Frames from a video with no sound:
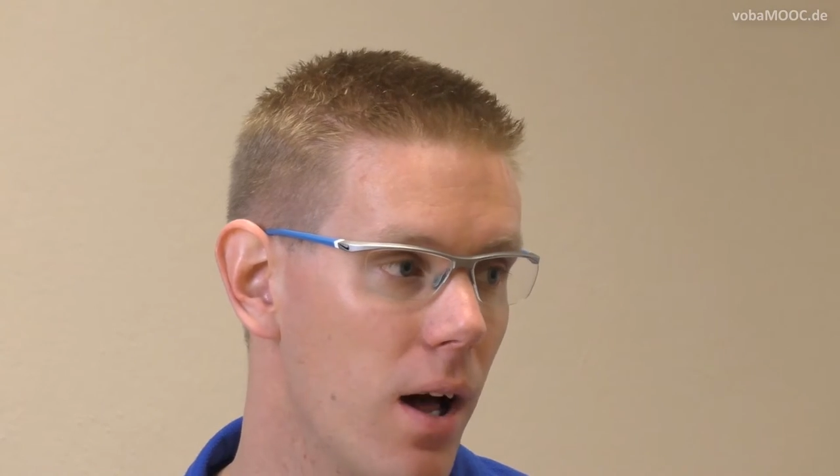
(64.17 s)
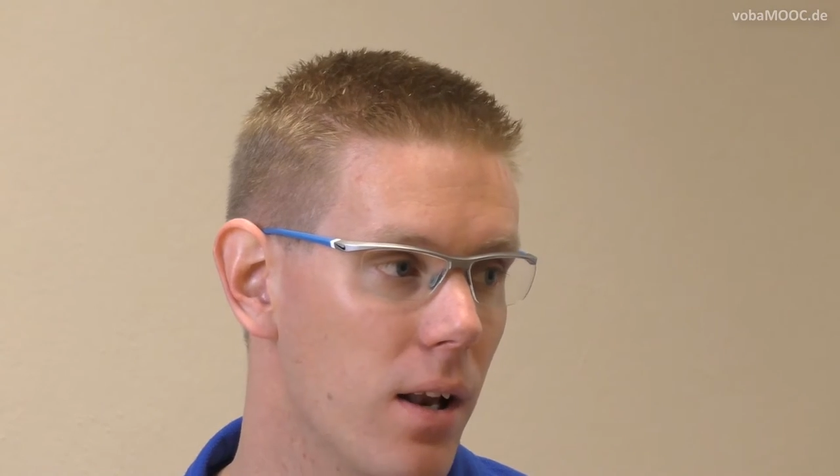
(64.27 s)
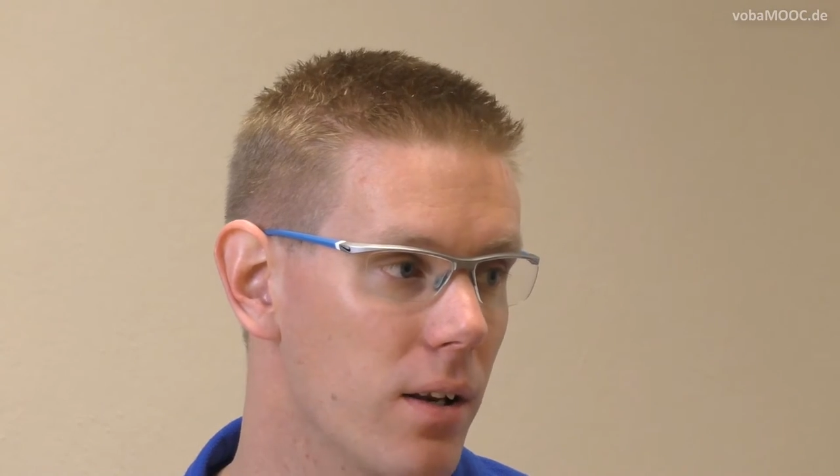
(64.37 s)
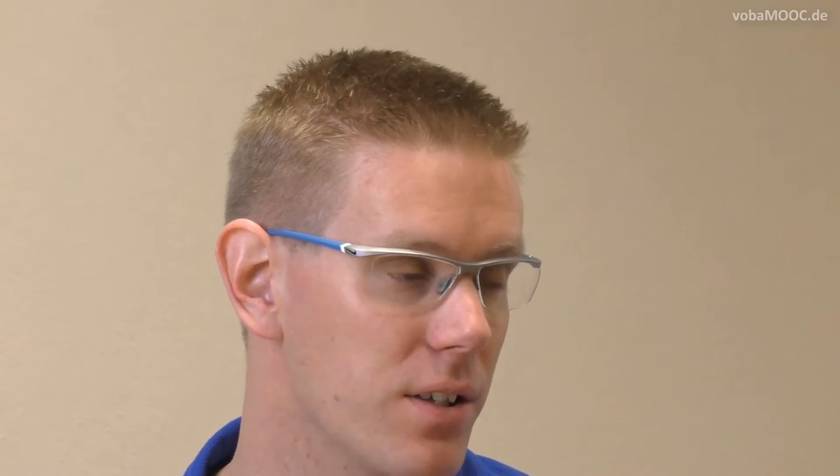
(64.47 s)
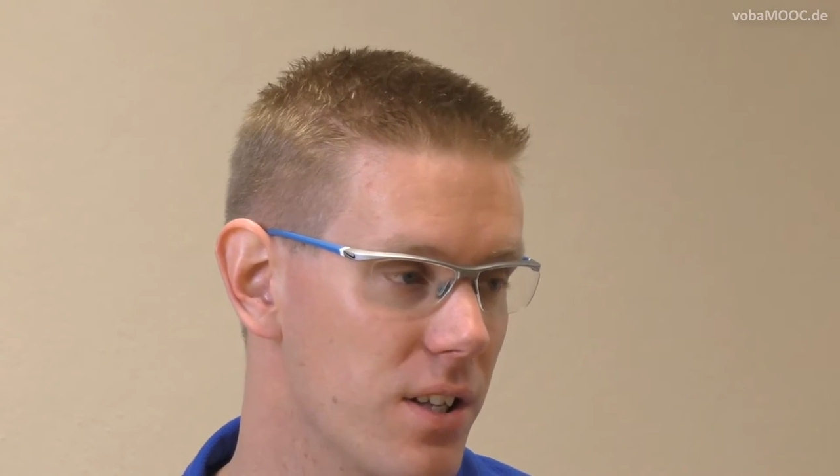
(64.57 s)

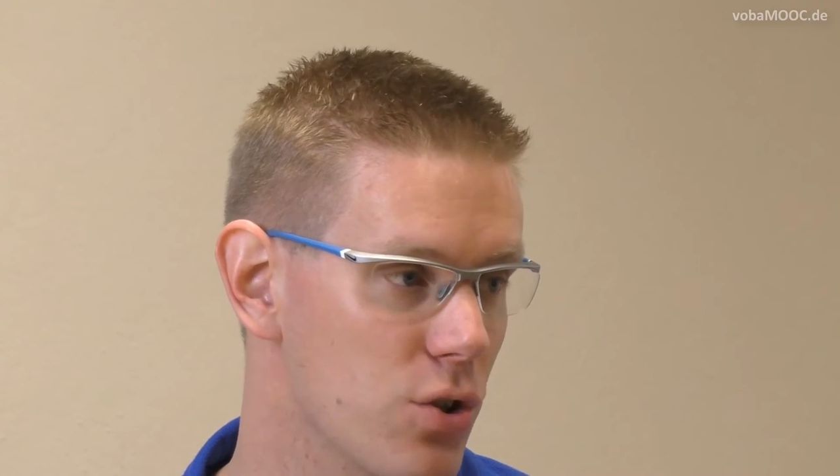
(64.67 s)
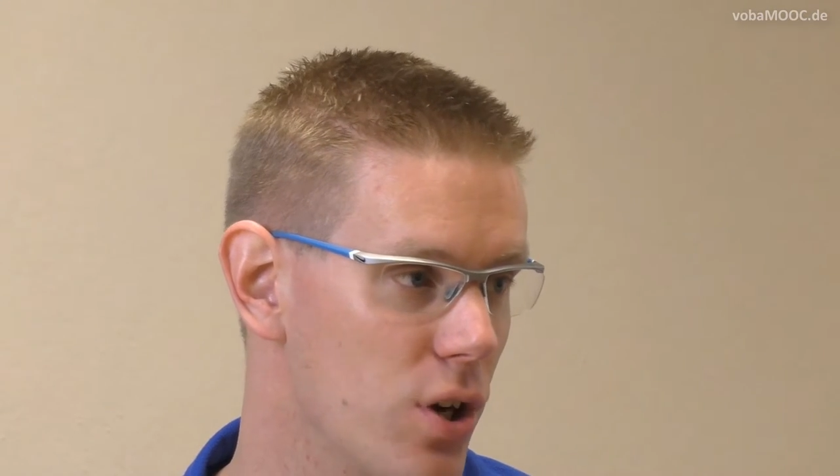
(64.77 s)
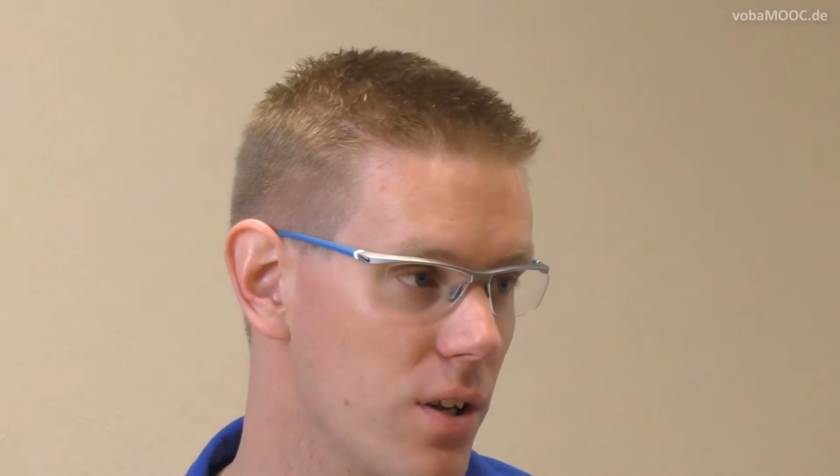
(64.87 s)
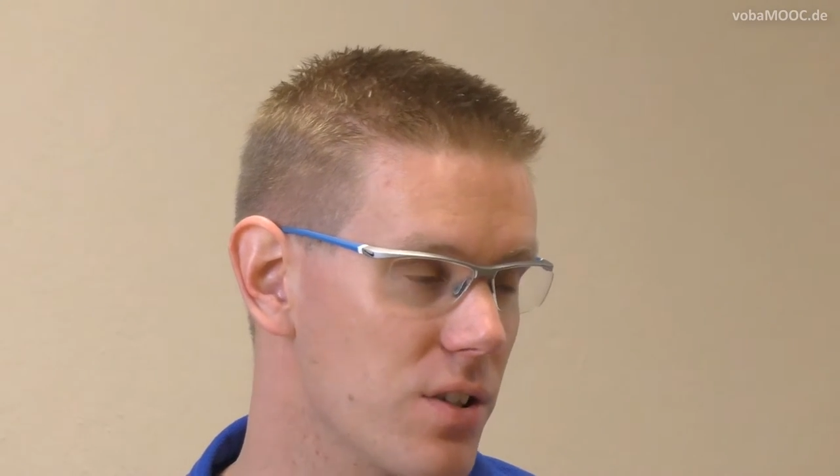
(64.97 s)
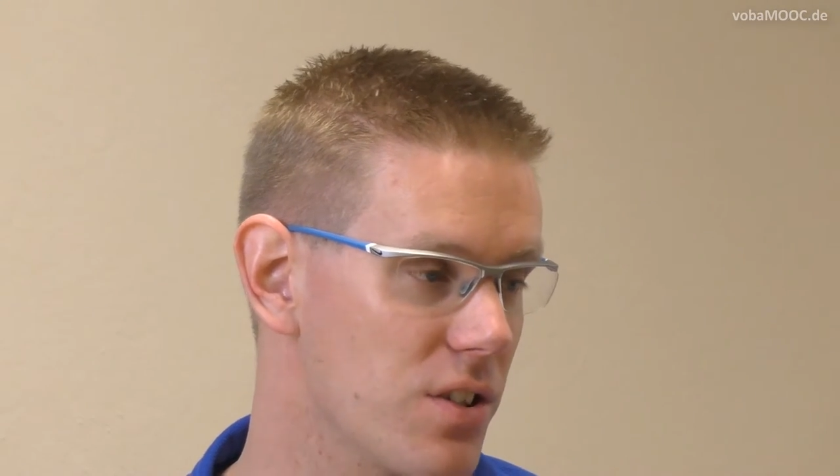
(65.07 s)
Ball, ist der
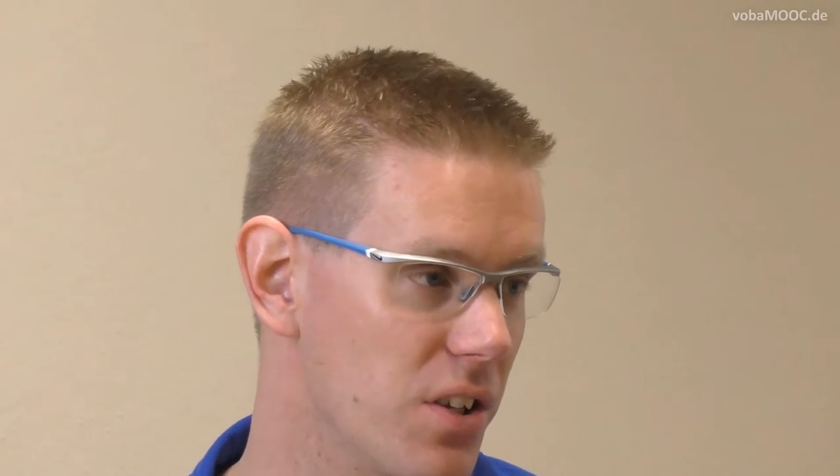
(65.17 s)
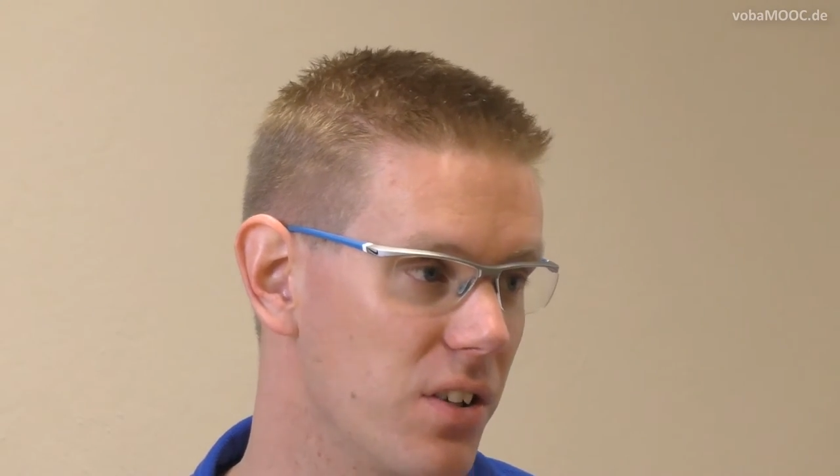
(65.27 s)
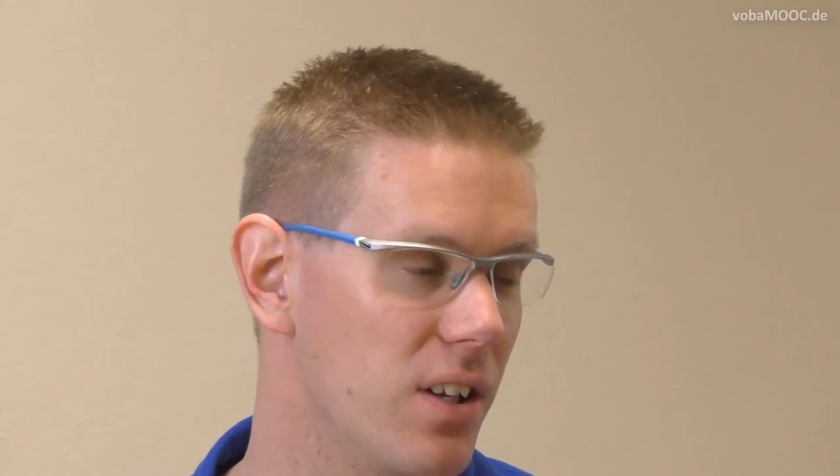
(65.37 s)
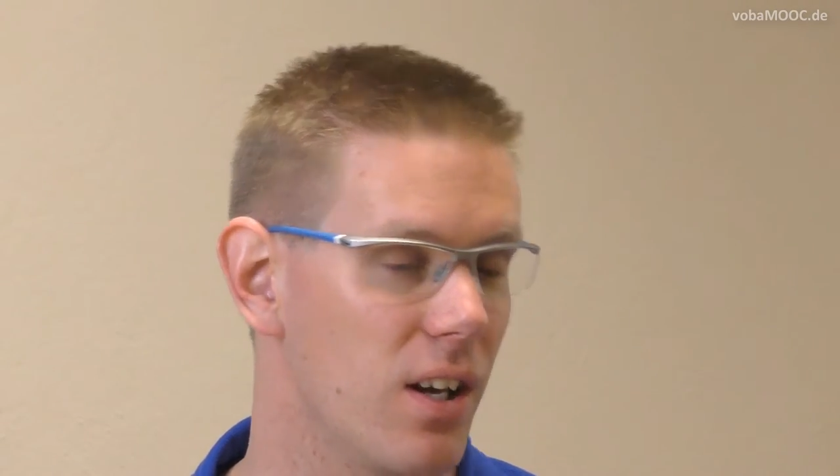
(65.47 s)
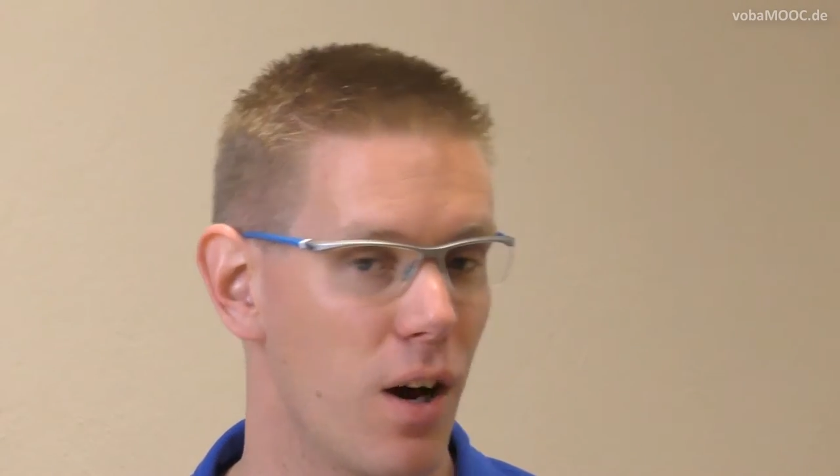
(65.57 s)
Chance, dass
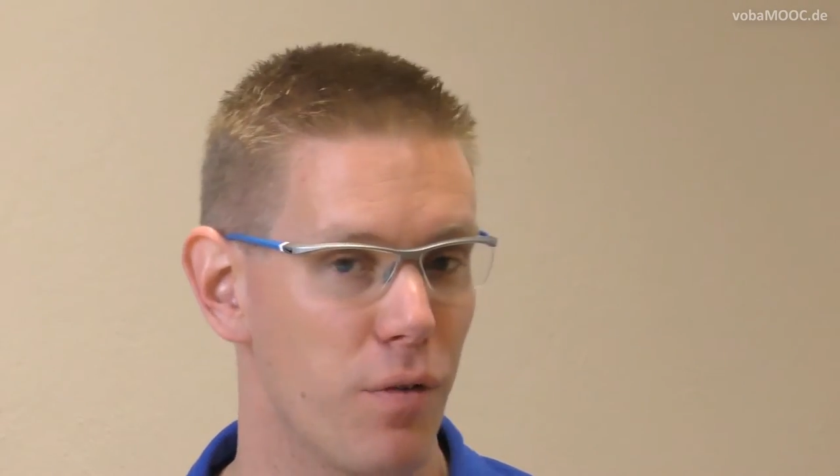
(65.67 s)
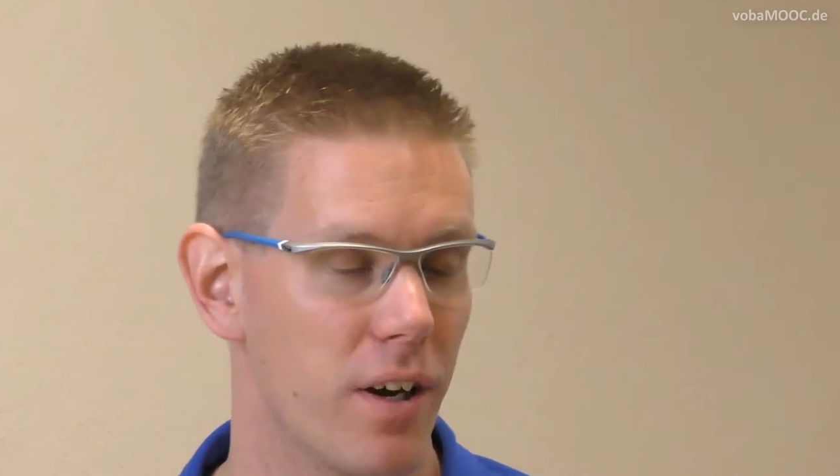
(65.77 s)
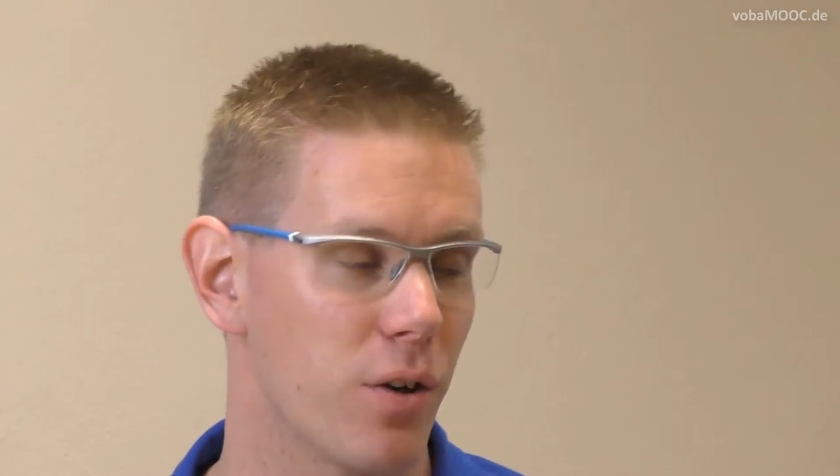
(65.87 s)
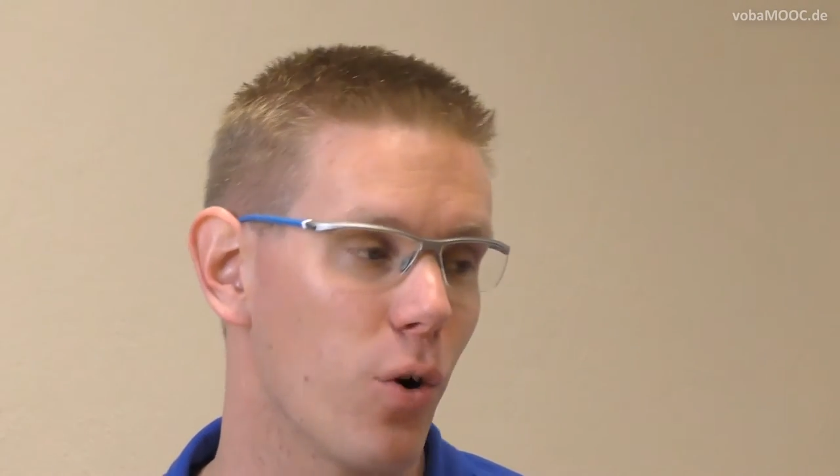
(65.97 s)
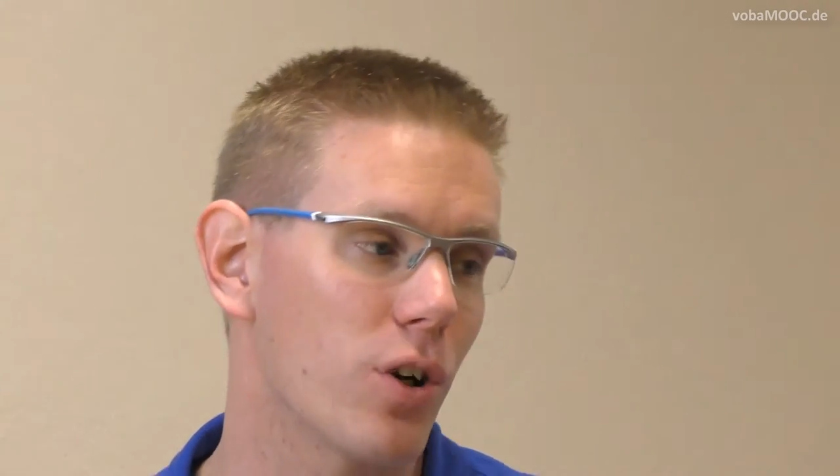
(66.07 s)
ich die auf
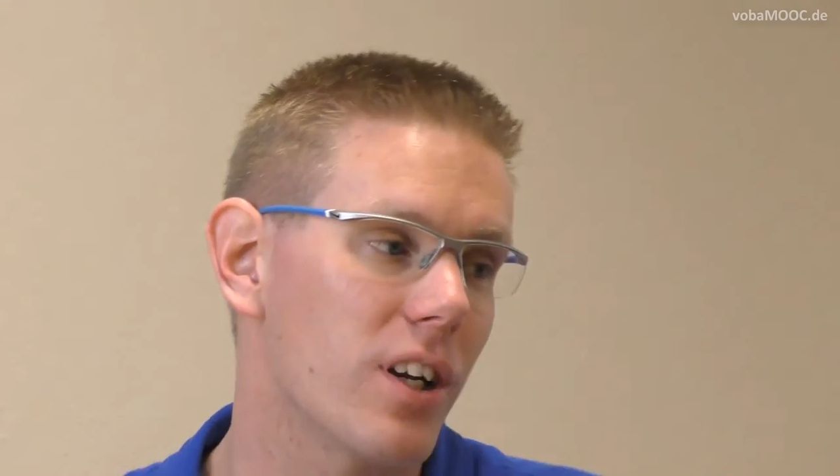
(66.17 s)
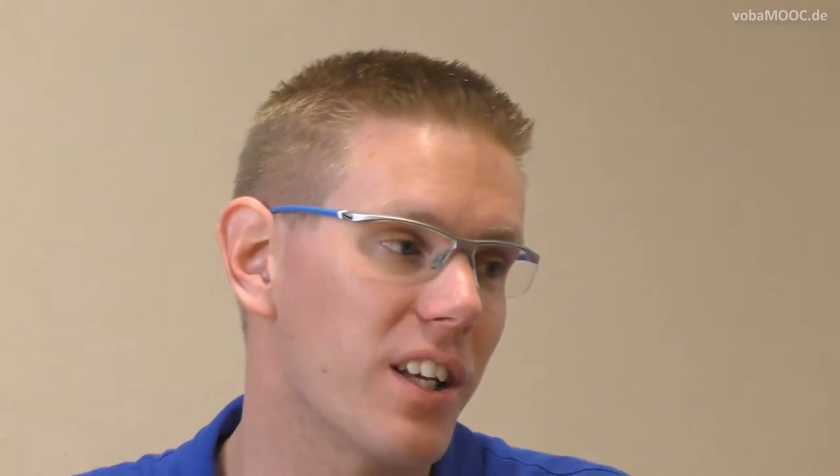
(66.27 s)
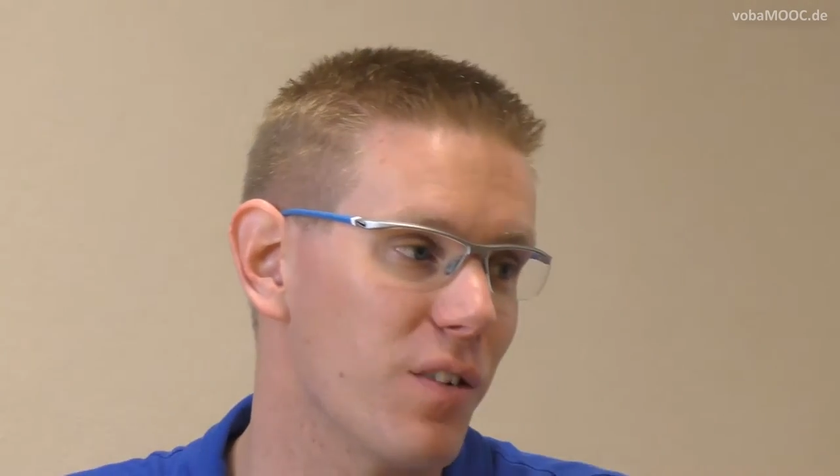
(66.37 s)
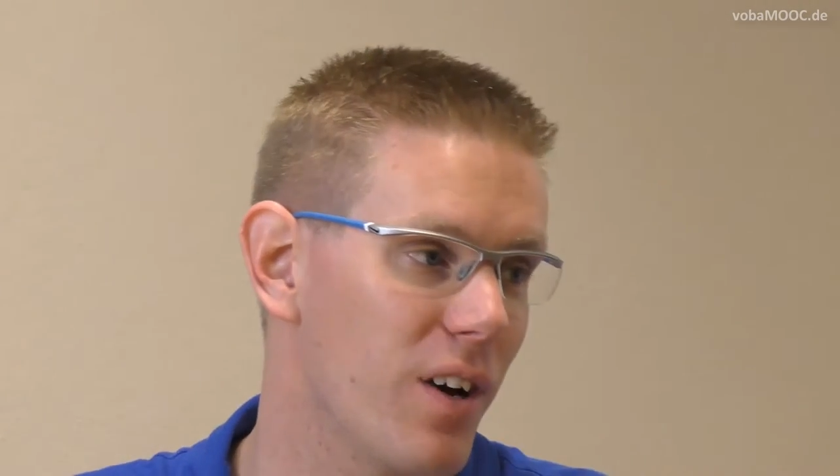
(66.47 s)
eine ordentliche